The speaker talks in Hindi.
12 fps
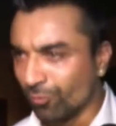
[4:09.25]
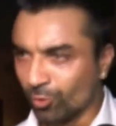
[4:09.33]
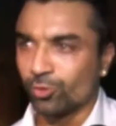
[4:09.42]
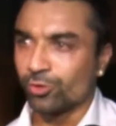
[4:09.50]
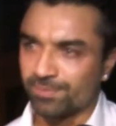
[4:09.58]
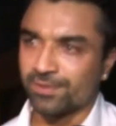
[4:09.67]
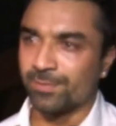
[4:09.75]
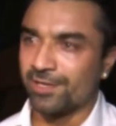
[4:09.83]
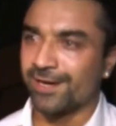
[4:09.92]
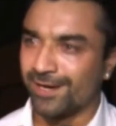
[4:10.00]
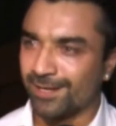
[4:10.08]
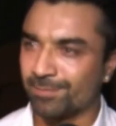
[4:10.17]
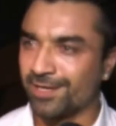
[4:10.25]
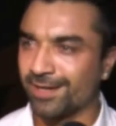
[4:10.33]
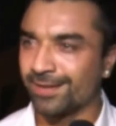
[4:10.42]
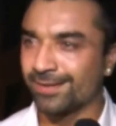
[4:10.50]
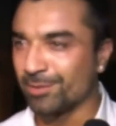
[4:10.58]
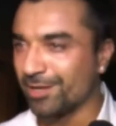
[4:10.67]
वो तो सब कपिल के हाथ में ही
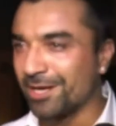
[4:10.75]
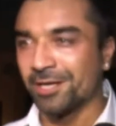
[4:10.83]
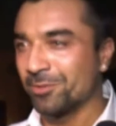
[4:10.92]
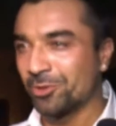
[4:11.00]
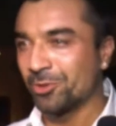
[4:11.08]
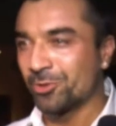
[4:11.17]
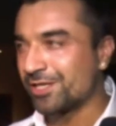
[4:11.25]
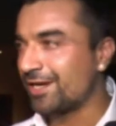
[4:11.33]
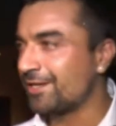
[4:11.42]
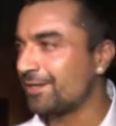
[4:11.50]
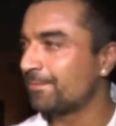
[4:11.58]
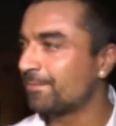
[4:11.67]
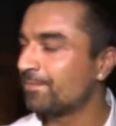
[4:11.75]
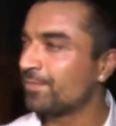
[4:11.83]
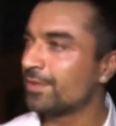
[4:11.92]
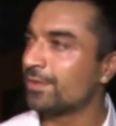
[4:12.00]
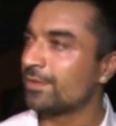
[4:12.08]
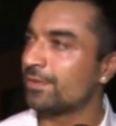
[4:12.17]
है मेरे हाथ में तो कुछ है नहीं कपिल ने एक,
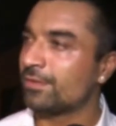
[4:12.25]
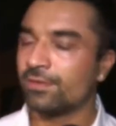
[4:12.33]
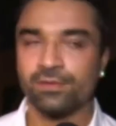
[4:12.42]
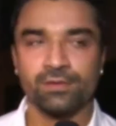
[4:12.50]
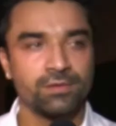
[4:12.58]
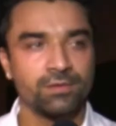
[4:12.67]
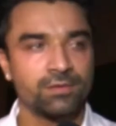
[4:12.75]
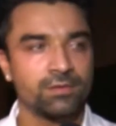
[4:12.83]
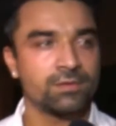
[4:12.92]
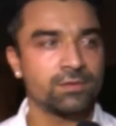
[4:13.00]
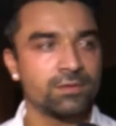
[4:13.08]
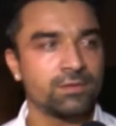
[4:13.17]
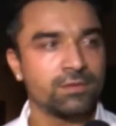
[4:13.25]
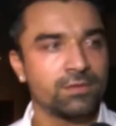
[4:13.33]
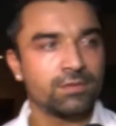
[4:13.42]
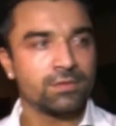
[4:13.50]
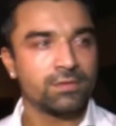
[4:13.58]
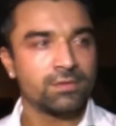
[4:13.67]
अभी एक, कपिल ने एक बात कही
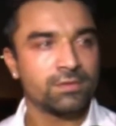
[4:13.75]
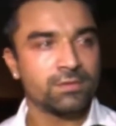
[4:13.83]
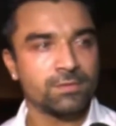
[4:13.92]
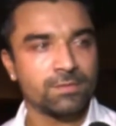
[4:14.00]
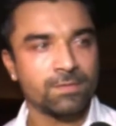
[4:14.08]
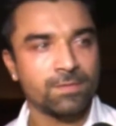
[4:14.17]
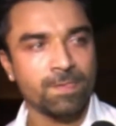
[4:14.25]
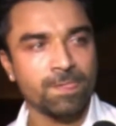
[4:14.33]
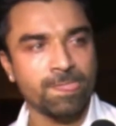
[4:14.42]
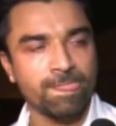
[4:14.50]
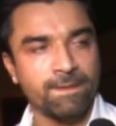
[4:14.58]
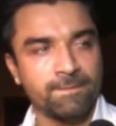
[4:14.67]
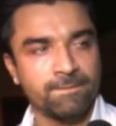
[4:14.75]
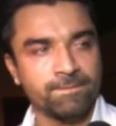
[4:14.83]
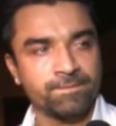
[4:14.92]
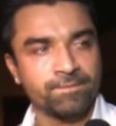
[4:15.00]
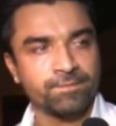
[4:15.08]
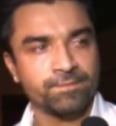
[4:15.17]
कि आपका जो शो
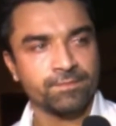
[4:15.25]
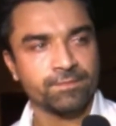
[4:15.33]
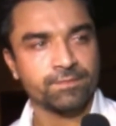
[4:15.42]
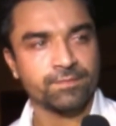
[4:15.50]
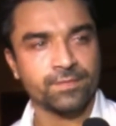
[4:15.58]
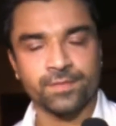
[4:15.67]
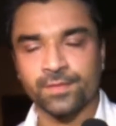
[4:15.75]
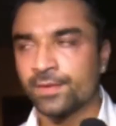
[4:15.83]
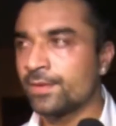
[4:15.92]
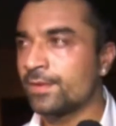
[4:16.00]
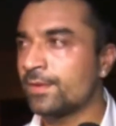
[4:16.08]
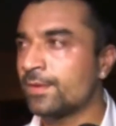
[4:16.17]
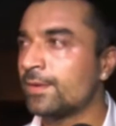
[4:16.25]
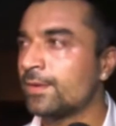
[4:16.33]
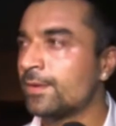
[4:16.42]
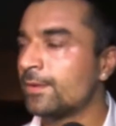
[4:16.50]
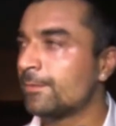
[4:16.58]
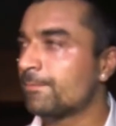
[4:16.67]
होगा वो आएगा अभी उन्होंने
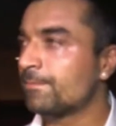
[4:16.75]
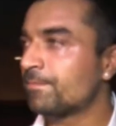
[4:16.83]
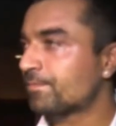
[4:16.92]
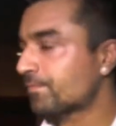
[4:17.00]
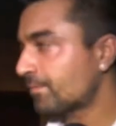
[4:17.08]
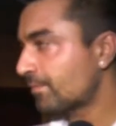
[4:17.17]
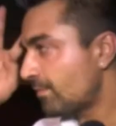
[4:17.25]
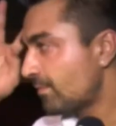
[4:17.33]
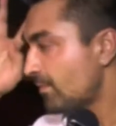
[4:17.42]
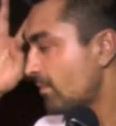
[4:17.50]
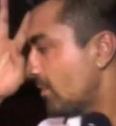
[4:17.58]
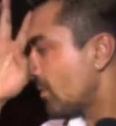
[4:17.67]
हालांकि काफ़ी